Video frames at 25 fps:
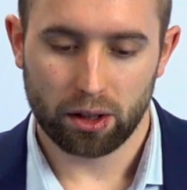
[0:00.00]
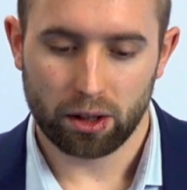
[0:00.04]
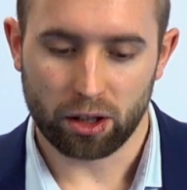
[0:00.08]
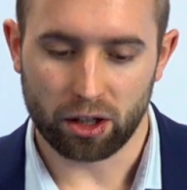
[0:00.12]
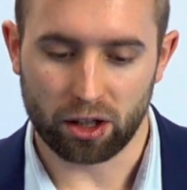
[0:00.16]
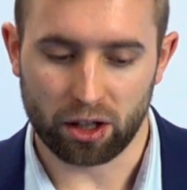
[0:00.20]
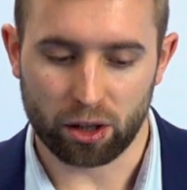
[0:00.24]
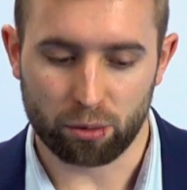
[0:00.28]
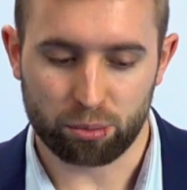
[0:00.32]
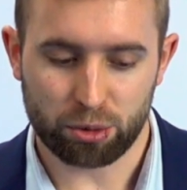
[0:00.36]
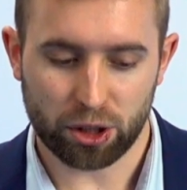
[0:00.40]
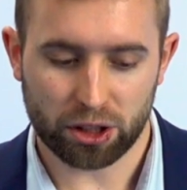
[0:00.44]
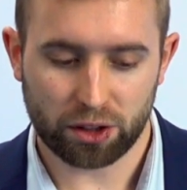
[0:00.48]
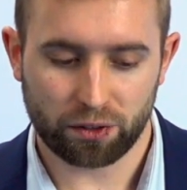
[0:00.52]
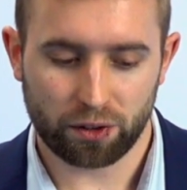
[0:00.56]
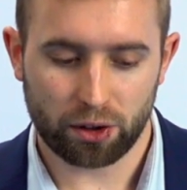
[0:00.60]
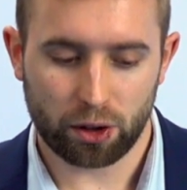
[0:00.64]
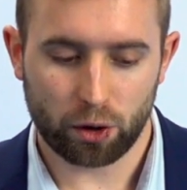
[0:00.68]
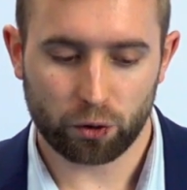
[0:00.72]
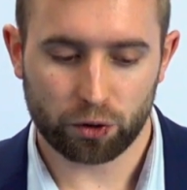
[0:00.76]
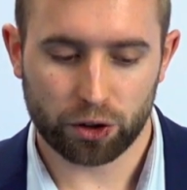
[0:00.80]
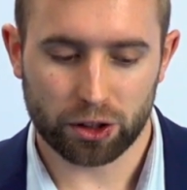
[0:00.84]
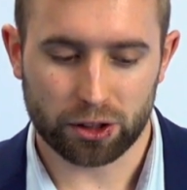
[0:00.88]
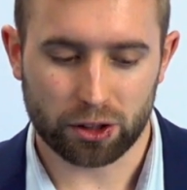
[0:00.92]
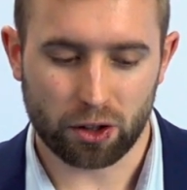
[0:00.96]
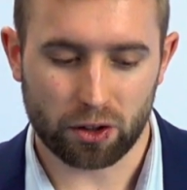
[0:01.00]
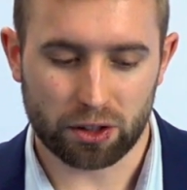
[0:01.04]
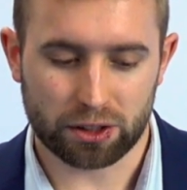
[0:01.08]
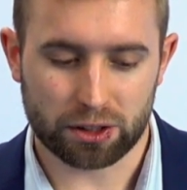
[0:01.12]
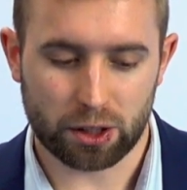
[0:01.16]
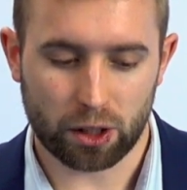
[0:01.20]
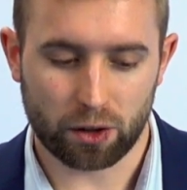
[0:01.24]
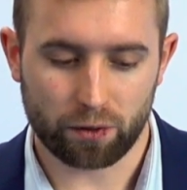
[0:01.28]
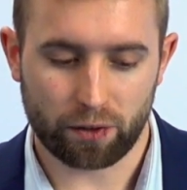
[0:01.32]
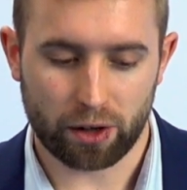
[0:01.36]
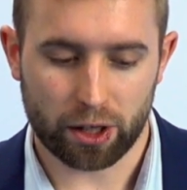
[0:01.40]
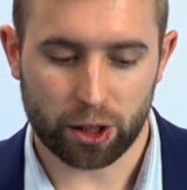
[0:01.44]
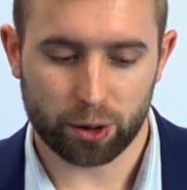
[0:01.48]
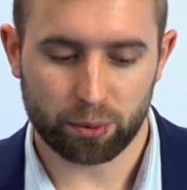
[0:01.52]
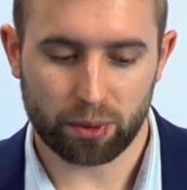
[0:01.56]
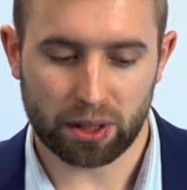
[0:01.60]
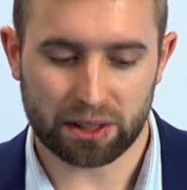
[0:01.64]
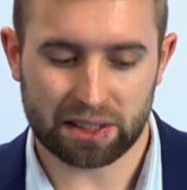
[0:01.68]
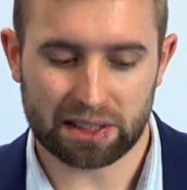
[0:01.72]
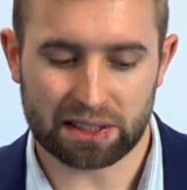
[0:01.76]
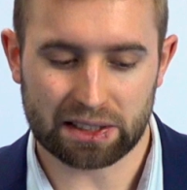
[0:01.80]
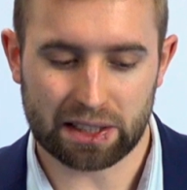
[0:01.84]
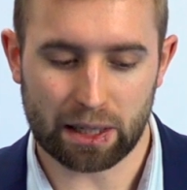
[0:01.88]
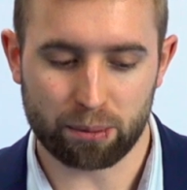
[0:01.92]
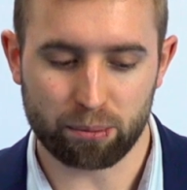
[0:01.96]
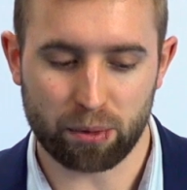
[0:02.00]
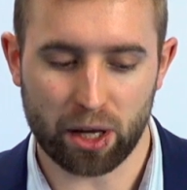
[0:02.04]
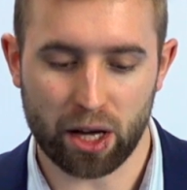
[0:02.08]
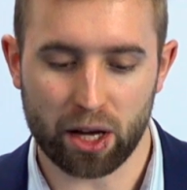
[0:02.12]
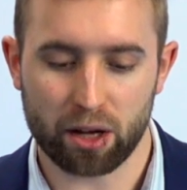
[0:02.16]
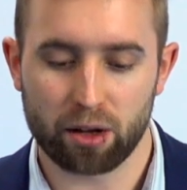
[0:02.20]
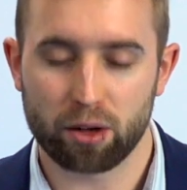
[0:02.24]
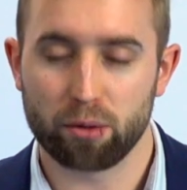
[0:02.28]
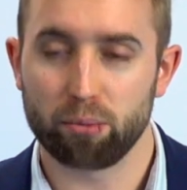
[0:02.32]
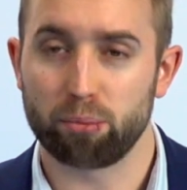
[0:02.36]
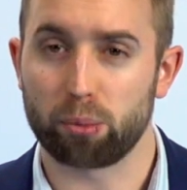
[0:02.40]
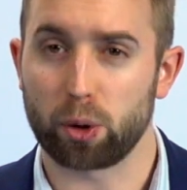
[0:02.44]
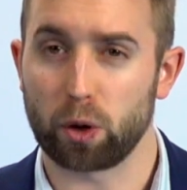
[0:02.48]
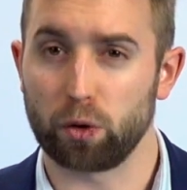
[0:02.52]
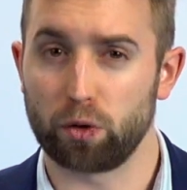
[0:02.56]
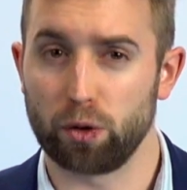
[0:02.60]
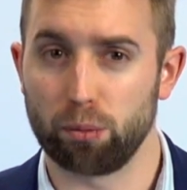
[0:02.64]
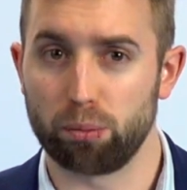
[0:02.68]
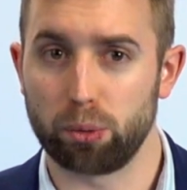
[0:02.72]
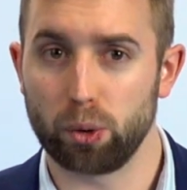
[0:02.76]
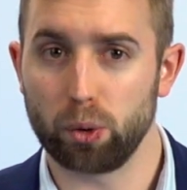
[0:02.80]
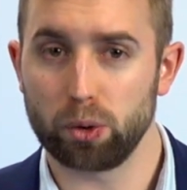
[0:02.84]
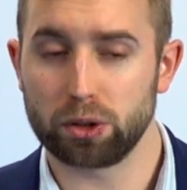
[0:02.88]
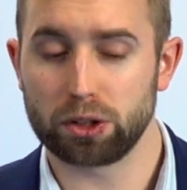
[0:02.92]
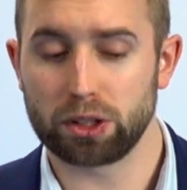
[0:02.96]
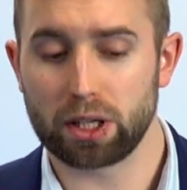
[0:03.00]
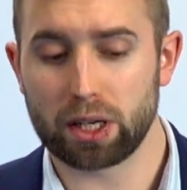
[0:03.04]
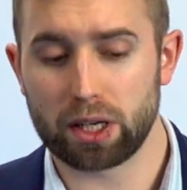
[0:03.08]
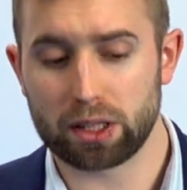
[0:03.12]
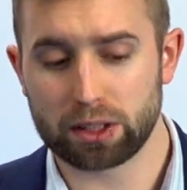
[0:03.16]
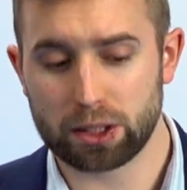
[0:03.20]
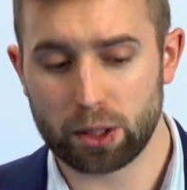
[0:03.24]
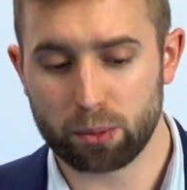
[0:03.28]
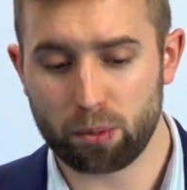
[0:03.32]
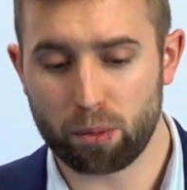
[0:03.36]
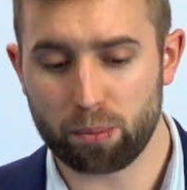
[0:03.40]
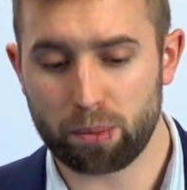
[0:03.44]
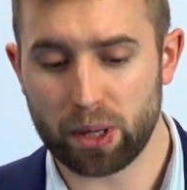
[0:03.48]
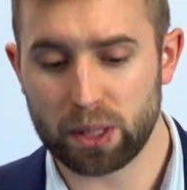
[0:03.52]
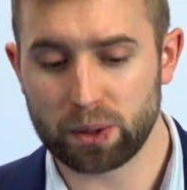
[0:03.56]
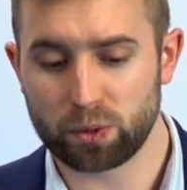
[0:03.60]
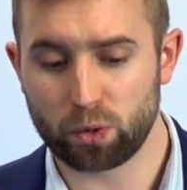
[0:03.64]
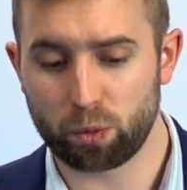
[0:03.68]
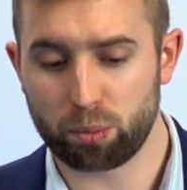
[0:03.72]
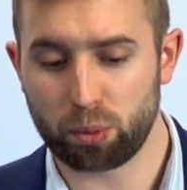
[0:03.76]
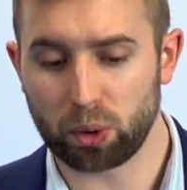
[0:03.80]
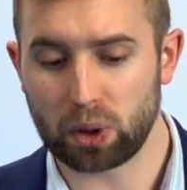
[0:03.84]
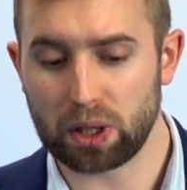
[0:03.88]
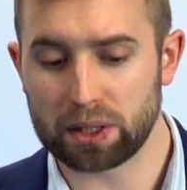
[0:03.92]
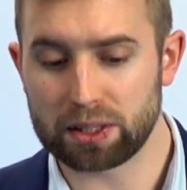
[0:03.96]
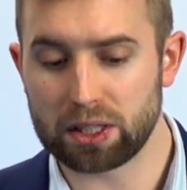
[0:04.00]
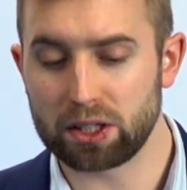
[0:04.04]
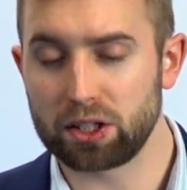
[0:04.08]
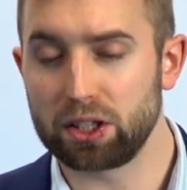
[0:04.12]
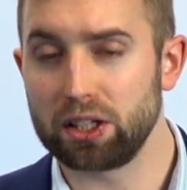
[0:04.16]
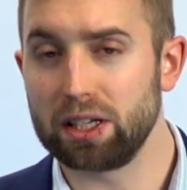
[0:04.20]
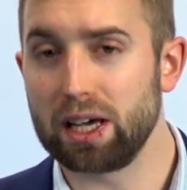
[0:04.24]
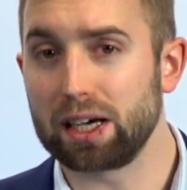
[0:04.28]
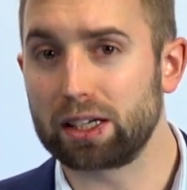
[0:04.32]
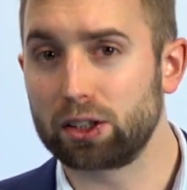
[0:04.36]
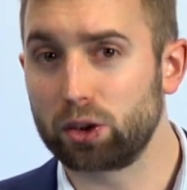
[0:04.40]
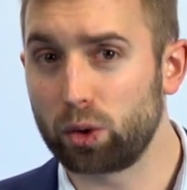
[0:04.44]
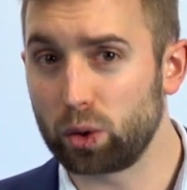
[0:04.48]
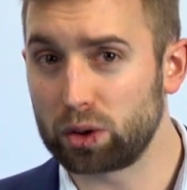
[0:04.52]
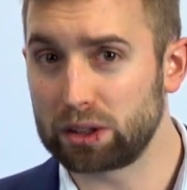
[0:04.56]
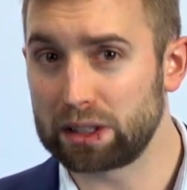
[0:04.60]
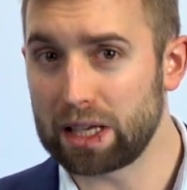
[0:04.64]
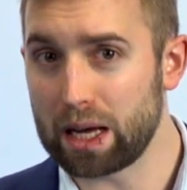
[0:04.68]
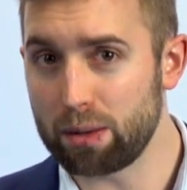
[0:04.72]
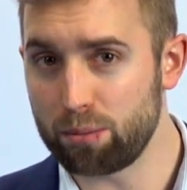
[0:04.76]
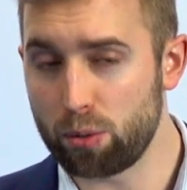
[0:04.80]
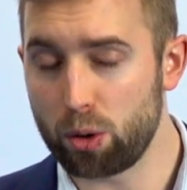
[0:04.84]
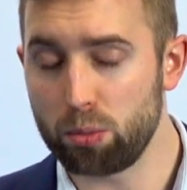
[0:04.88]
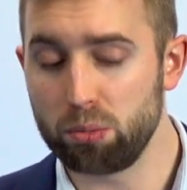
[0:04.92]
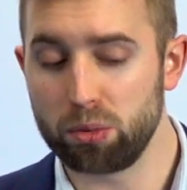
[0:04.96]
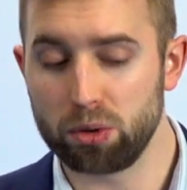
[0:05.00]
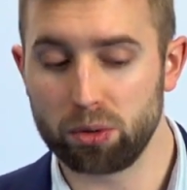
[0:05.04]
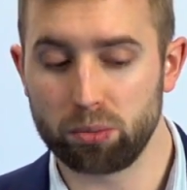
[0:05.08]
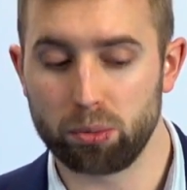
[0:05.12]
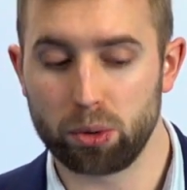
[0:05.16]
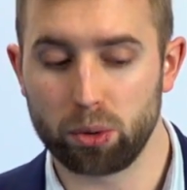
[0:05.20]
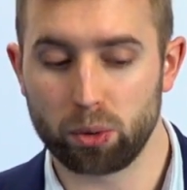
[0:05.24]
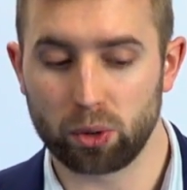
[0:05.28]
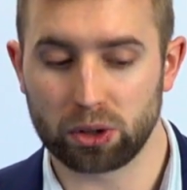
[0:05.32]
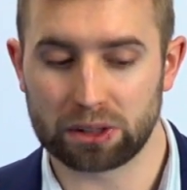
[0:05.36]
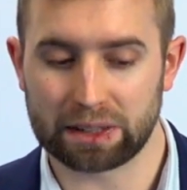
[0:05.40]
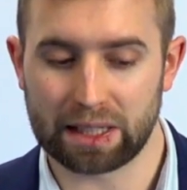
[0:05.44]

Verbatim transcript: E, przed chwilą wszystko instalowaliśmy na systemie Profi Plus. Teraz chciałbym Państwu pokazać, jak to samo by było